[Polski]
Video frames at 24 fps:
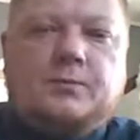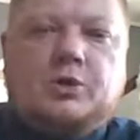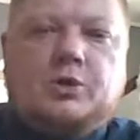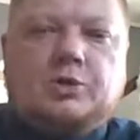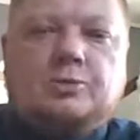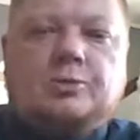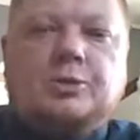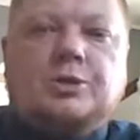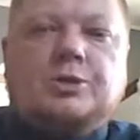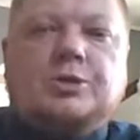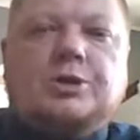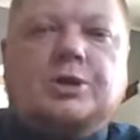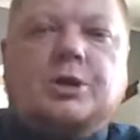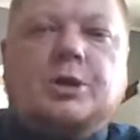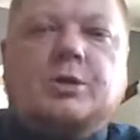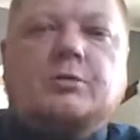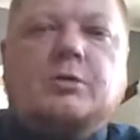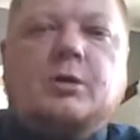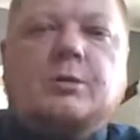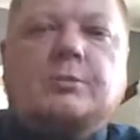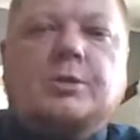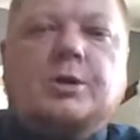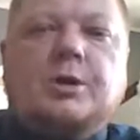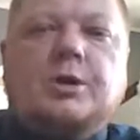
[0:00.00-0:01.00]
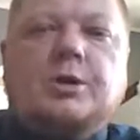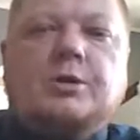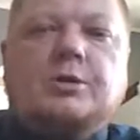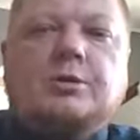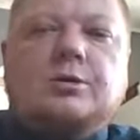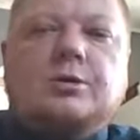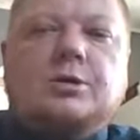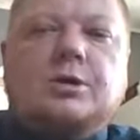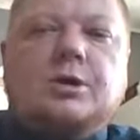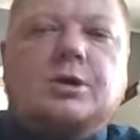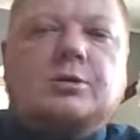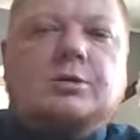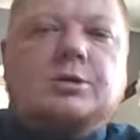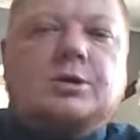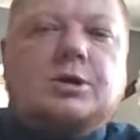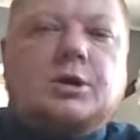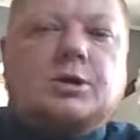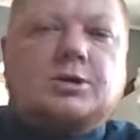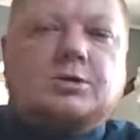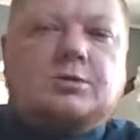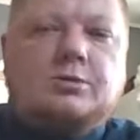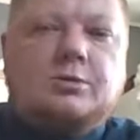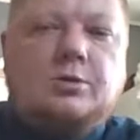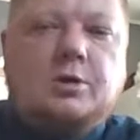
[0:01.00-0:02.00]
Spostrzegła mnie i od tego
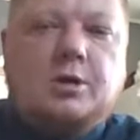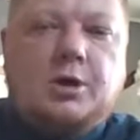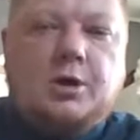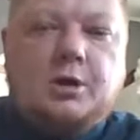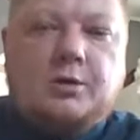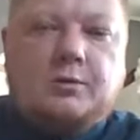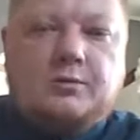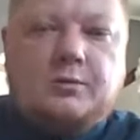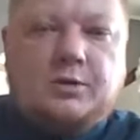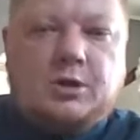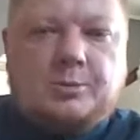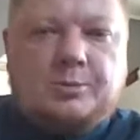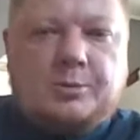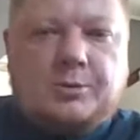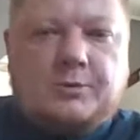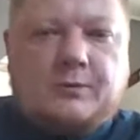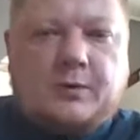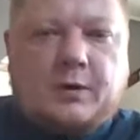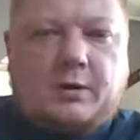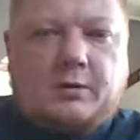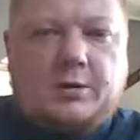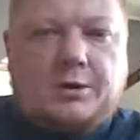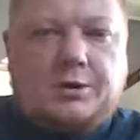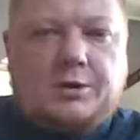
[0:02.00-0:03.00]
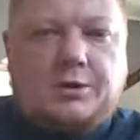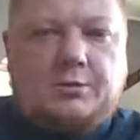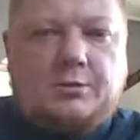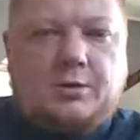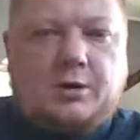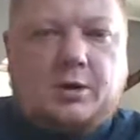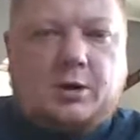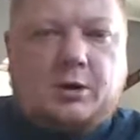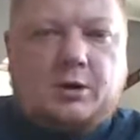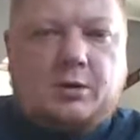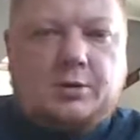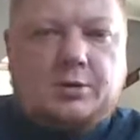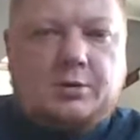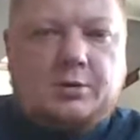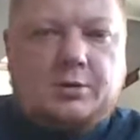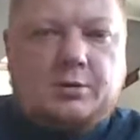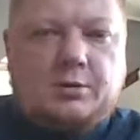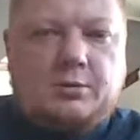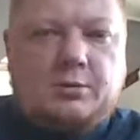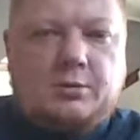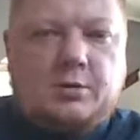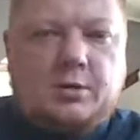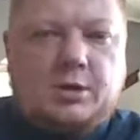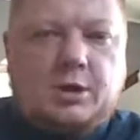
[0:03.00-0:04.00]
czasu drapywała się na okno,
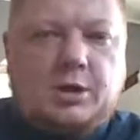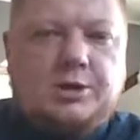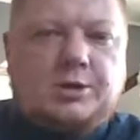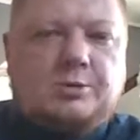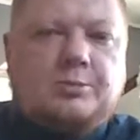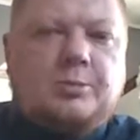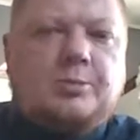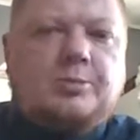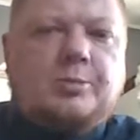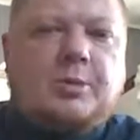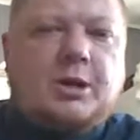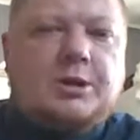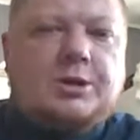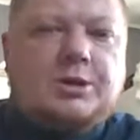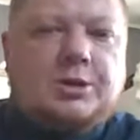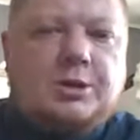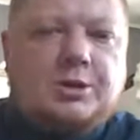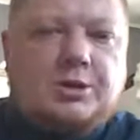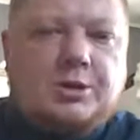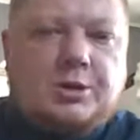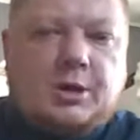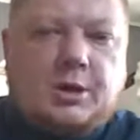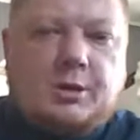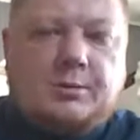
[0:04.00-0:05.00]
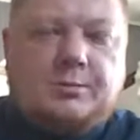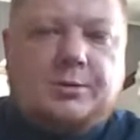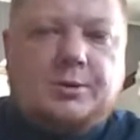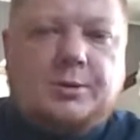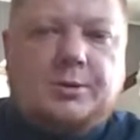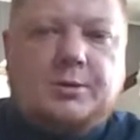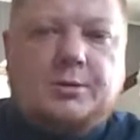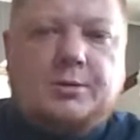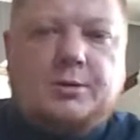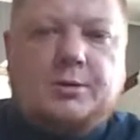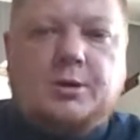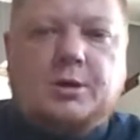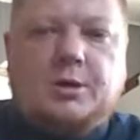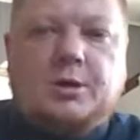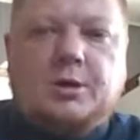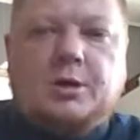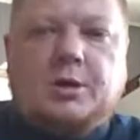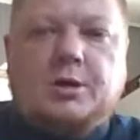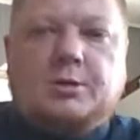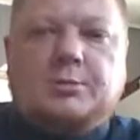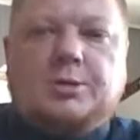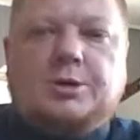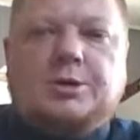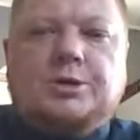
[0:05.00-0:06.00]
ażeby patrzeć na mnie,
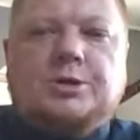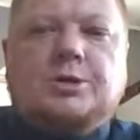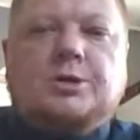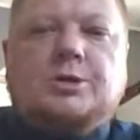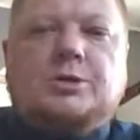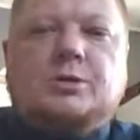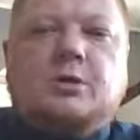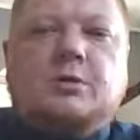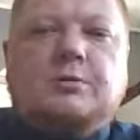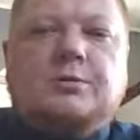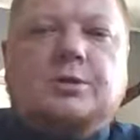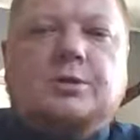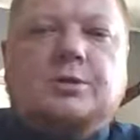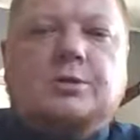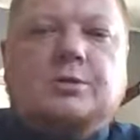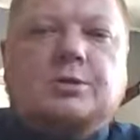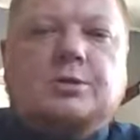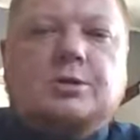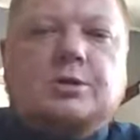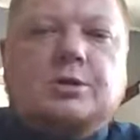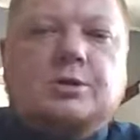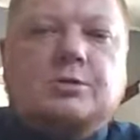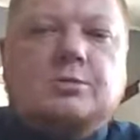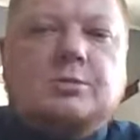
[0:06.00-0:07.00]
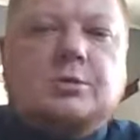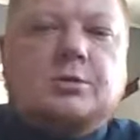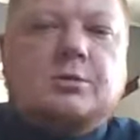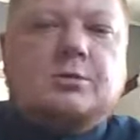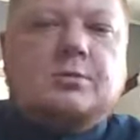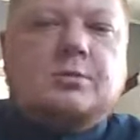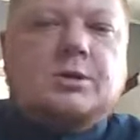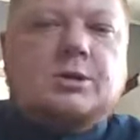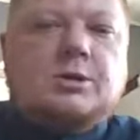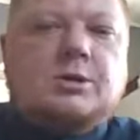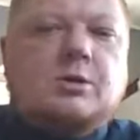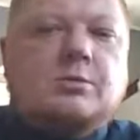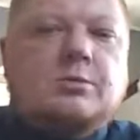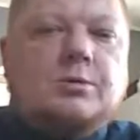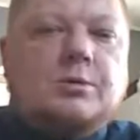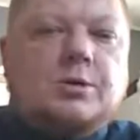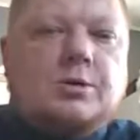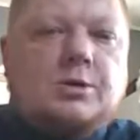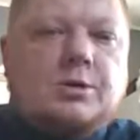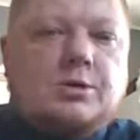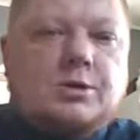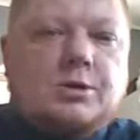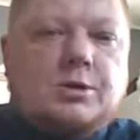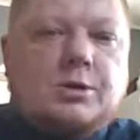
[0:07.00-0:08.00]
przycisnąwszy do szyby wesoły
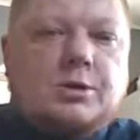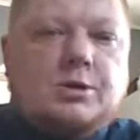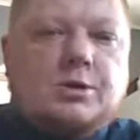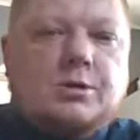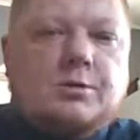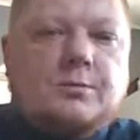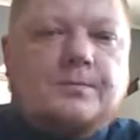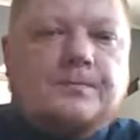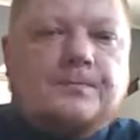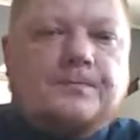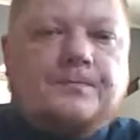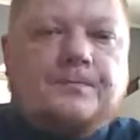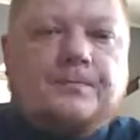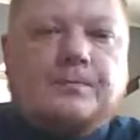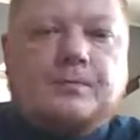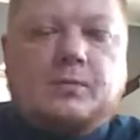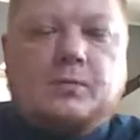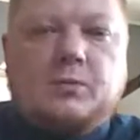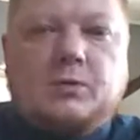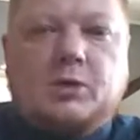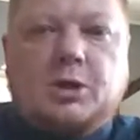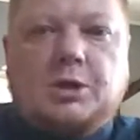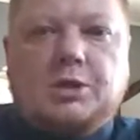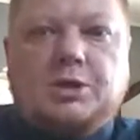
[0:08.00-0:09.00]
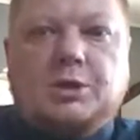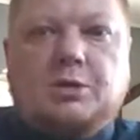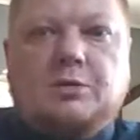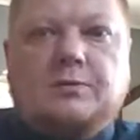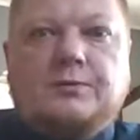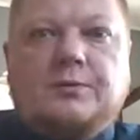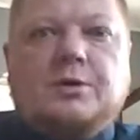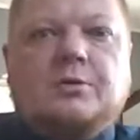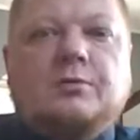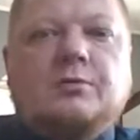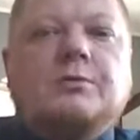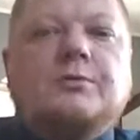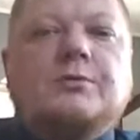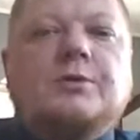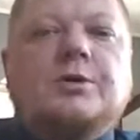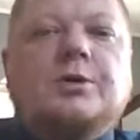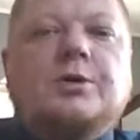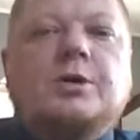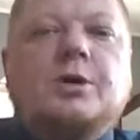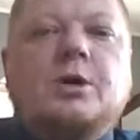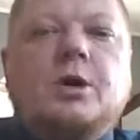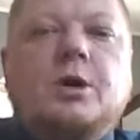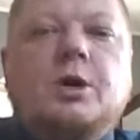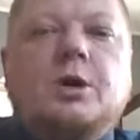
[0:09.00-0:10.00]
nosek. Nasze dwie
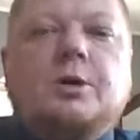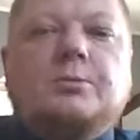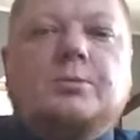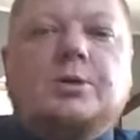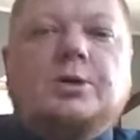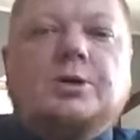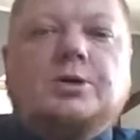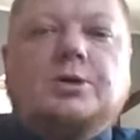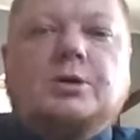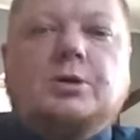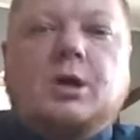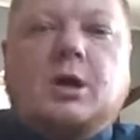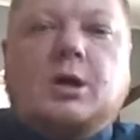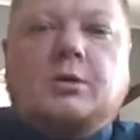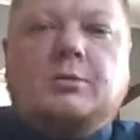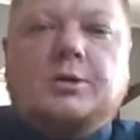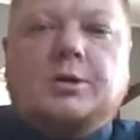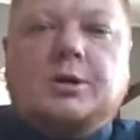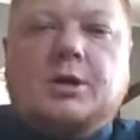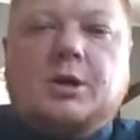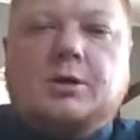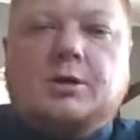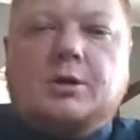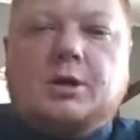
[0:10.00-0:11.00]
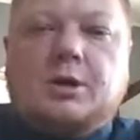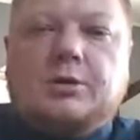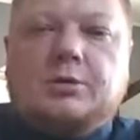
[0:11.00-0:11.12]
główki przyciągały jedna